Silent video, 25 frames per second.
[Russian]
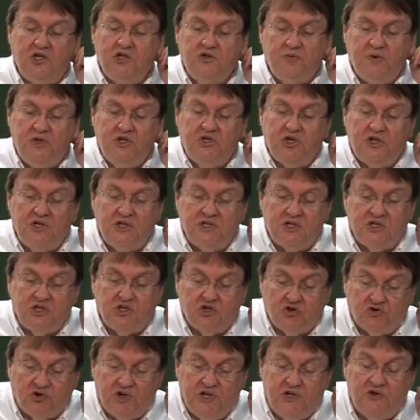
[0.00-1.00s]
внутри
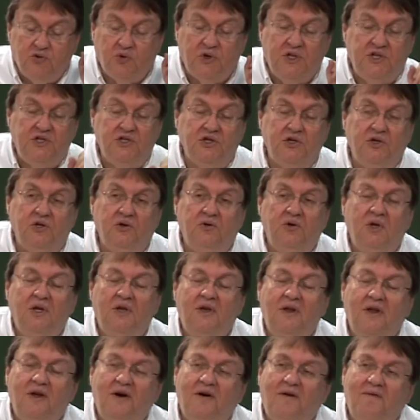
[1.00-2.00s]
Троицы.
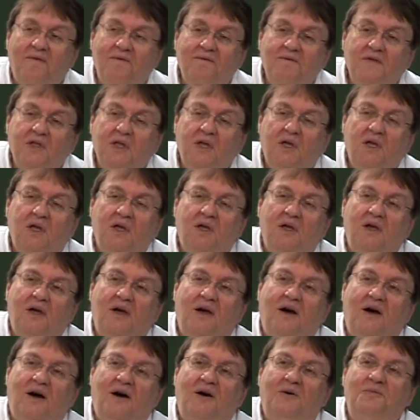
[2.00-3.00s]
Это
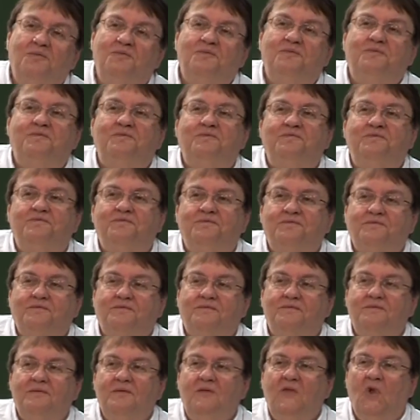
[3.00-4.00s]
а, Бытие, 3
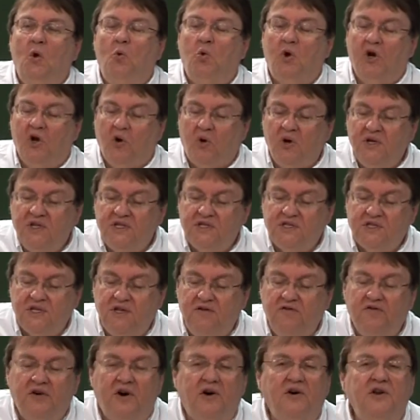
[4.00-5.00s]
глава,
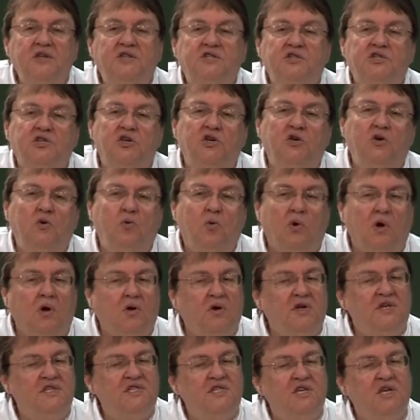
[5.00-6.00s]
22 стих.
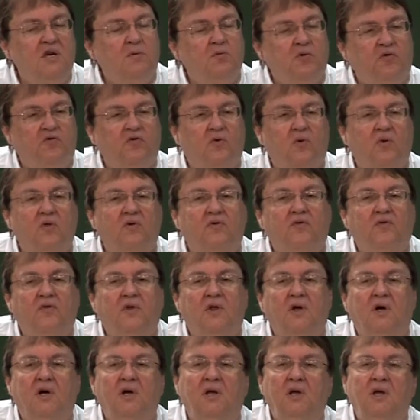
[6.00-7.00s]

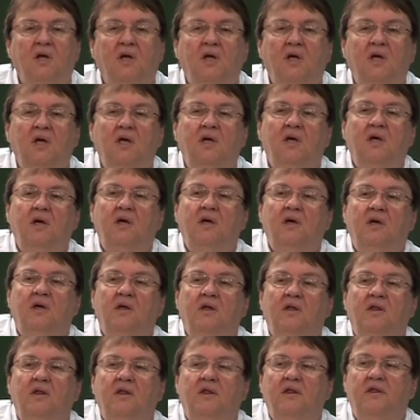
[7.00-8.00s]
Очень скоро мы
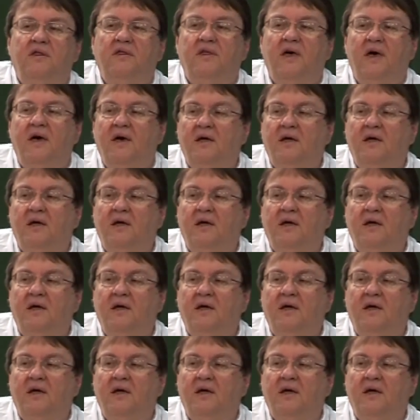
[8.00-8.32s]
увидим,